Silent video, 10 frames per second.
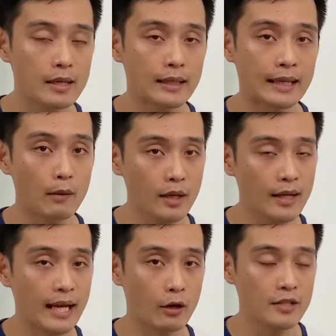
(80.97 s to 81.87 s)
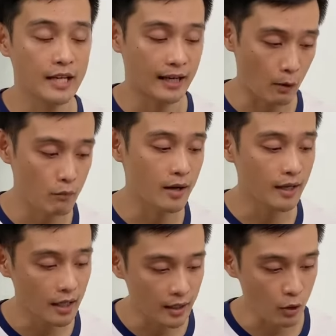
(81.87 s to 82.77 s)
thì cái ống kính này nó sẽ rộng hơn rất
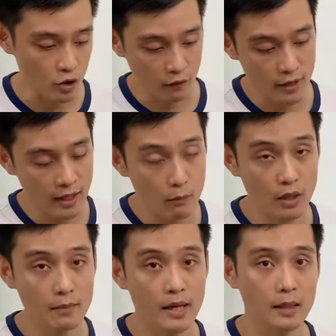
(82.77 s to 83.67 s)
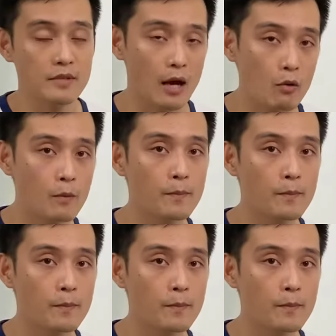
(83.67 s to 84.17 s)
là nhiều so với cái ống kính 3.6